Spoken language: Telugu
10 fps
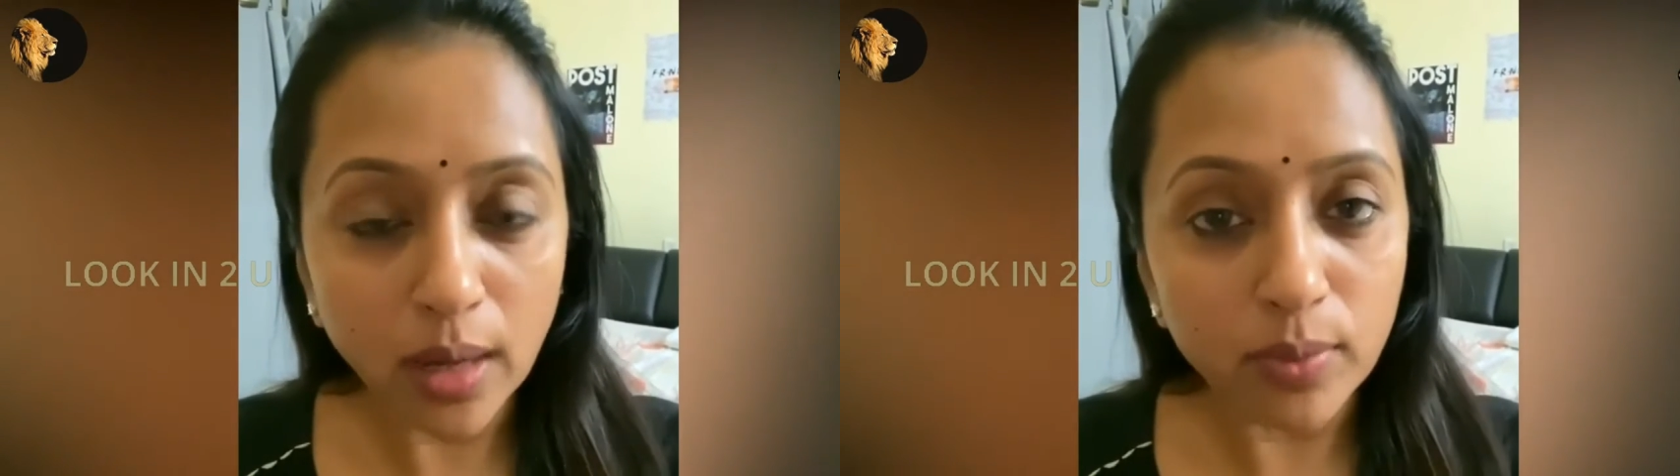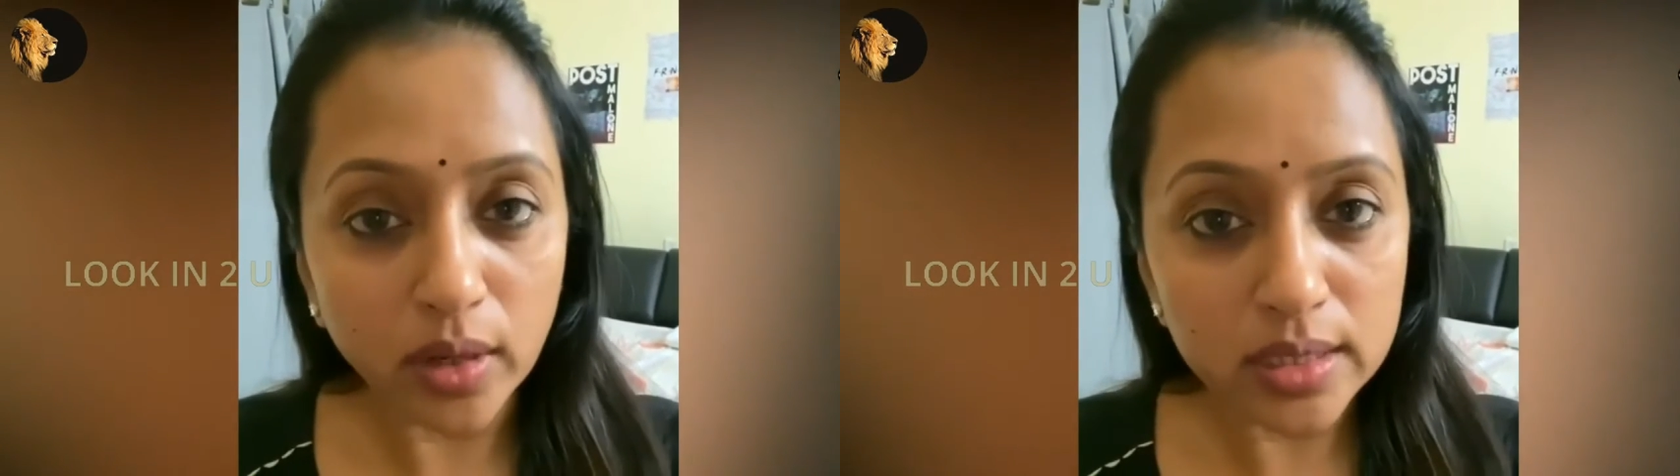ఆ
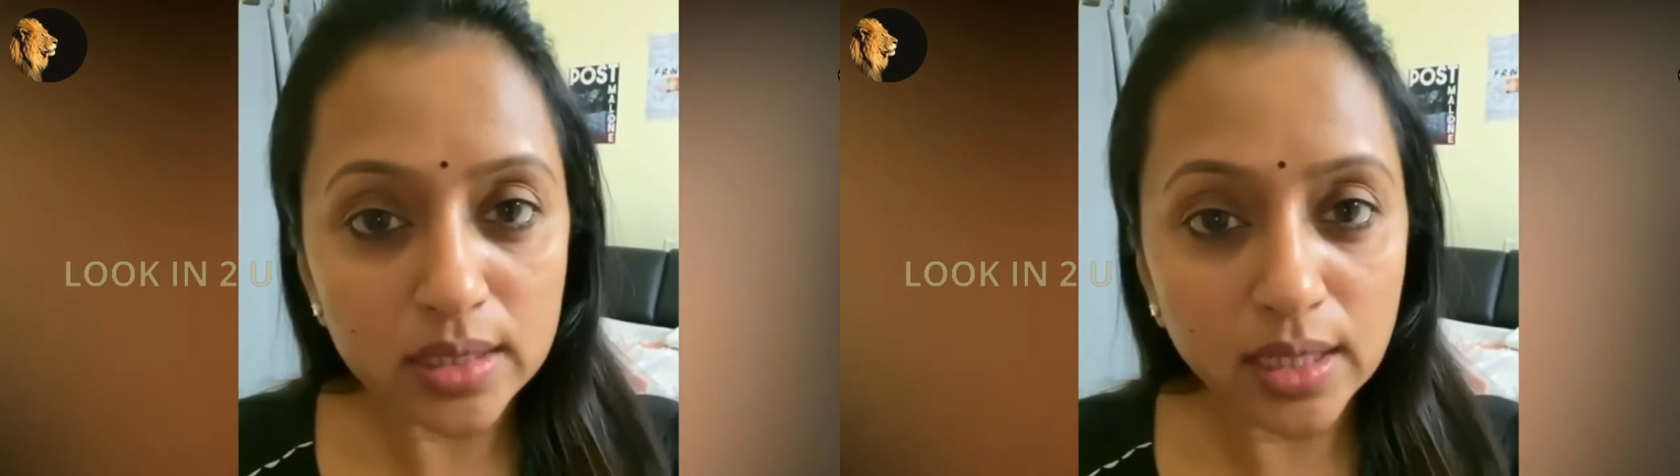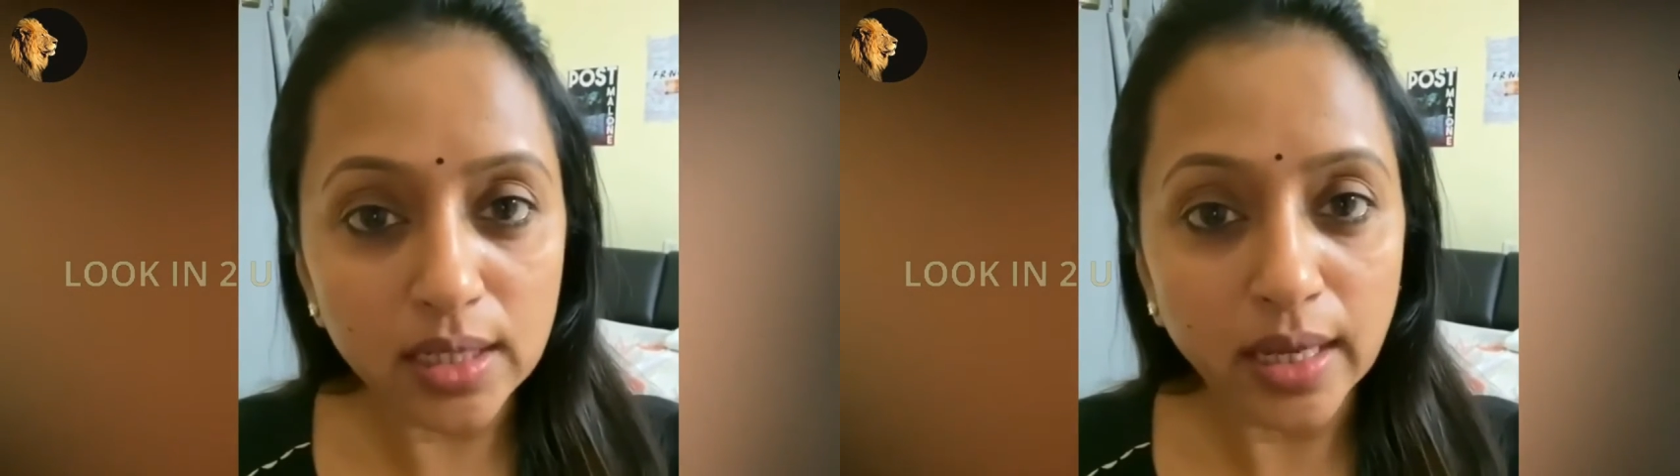
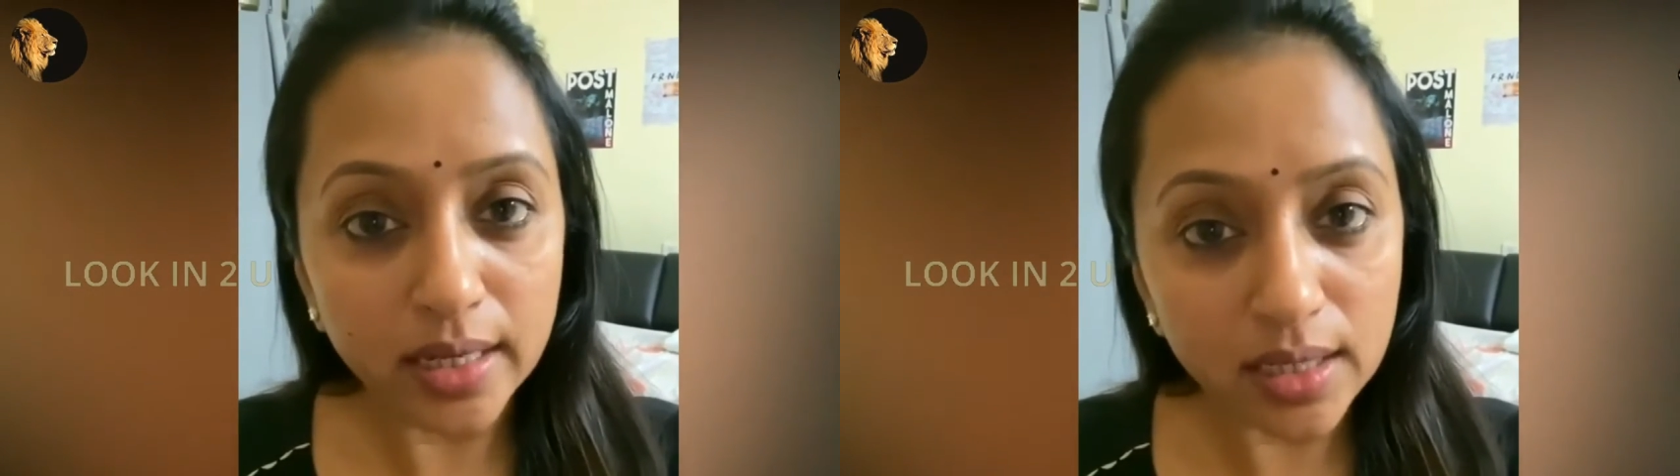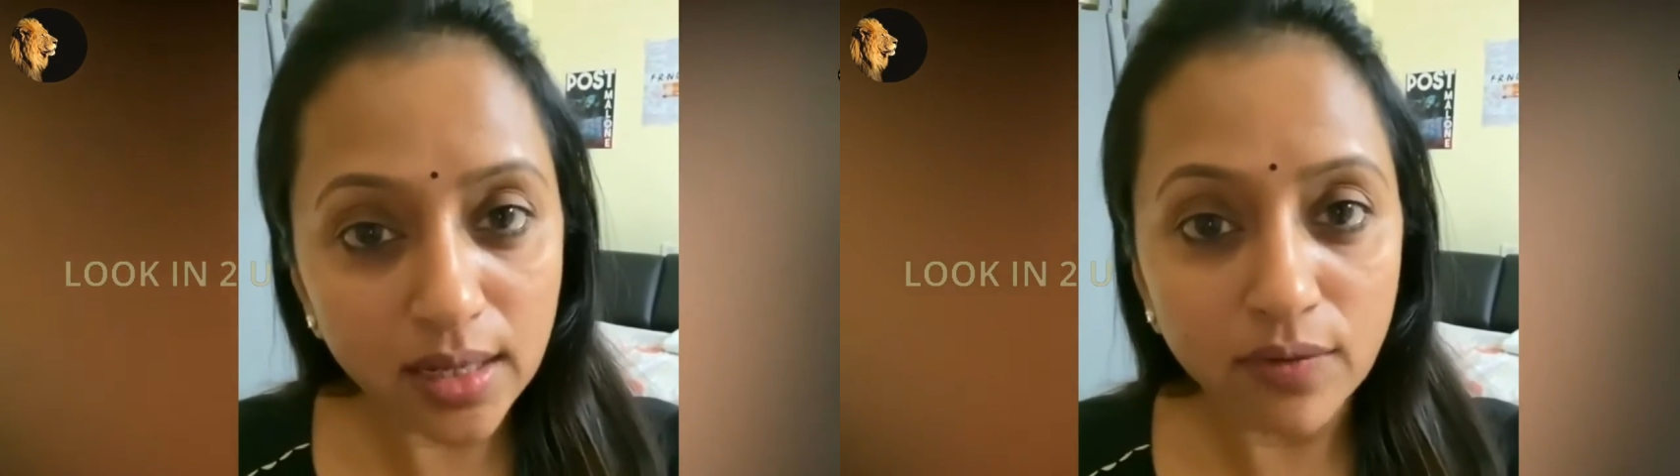ప్రొడక్ట్స్ ని
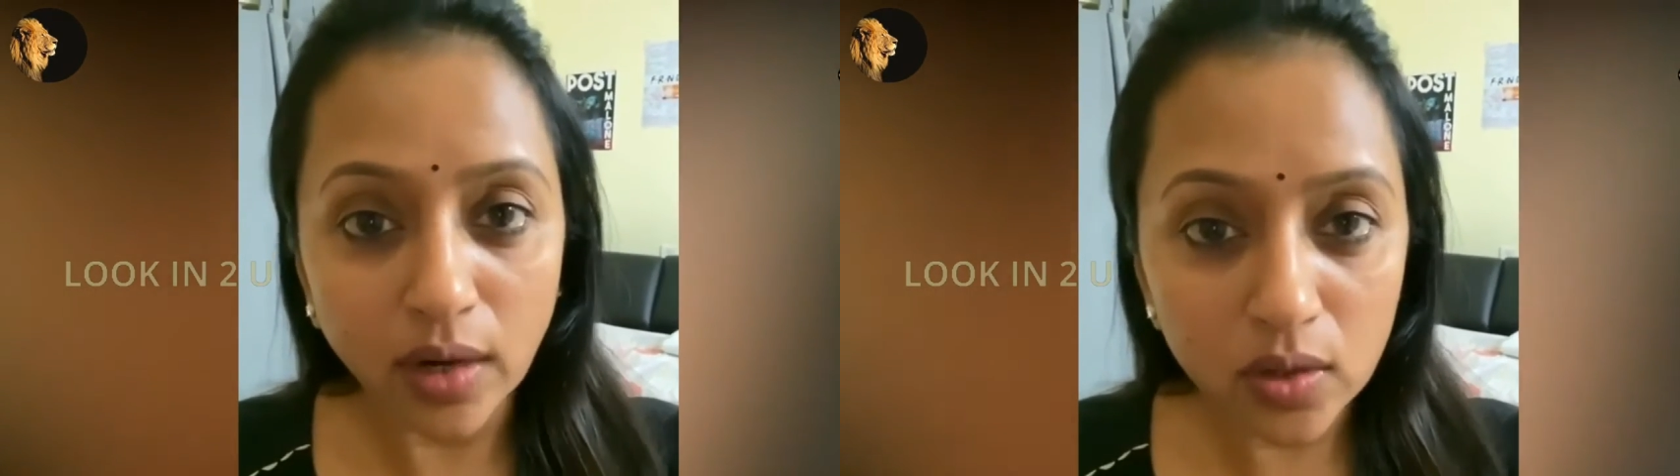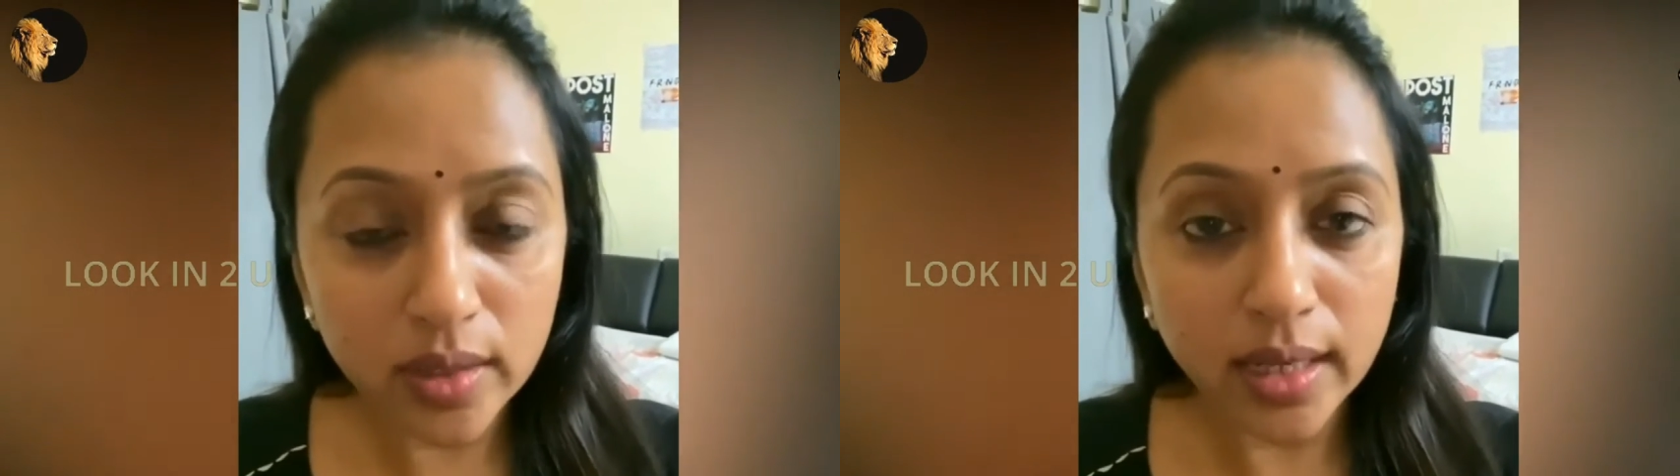డైరెక్ట్ గా
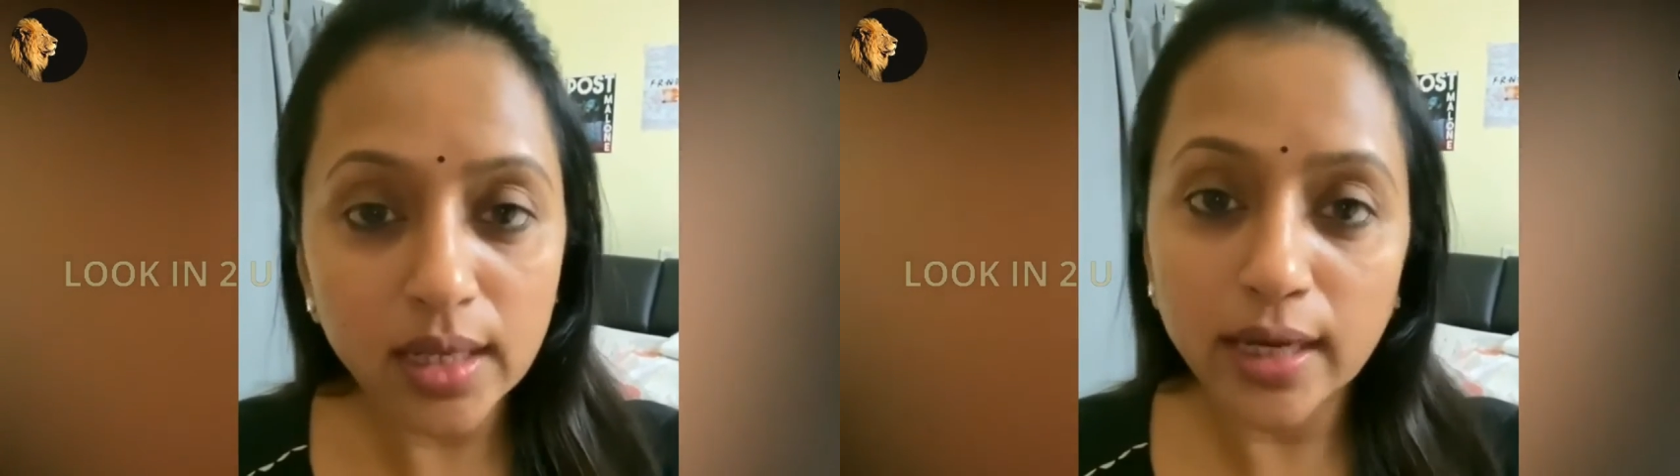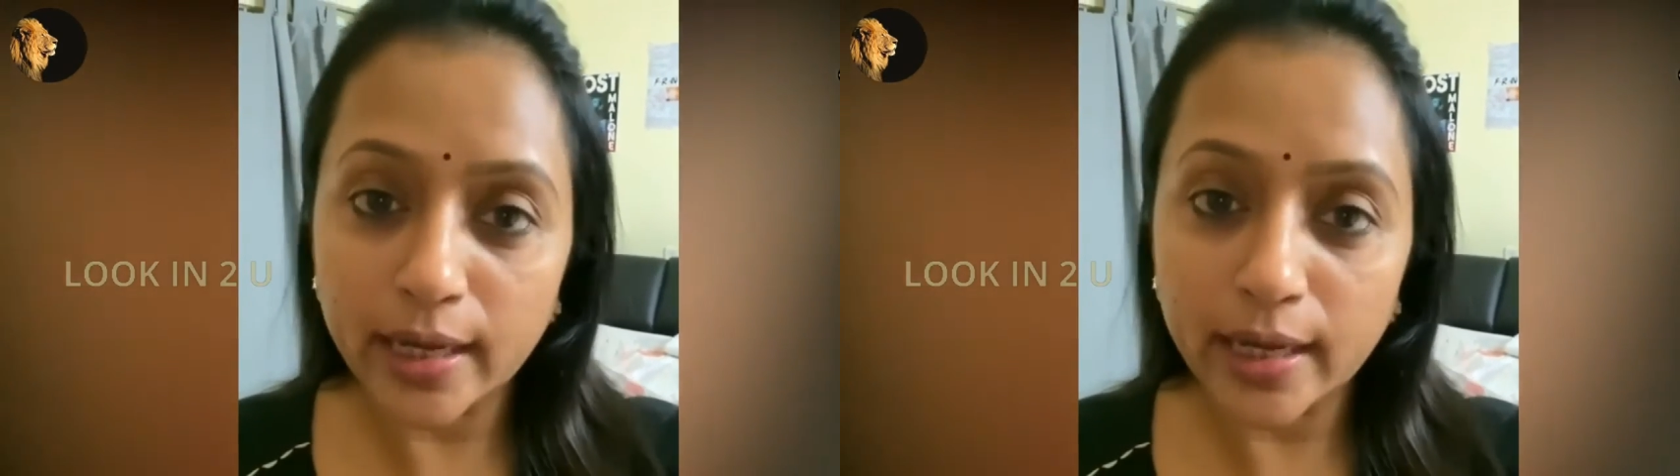వాళ్ళు కానీ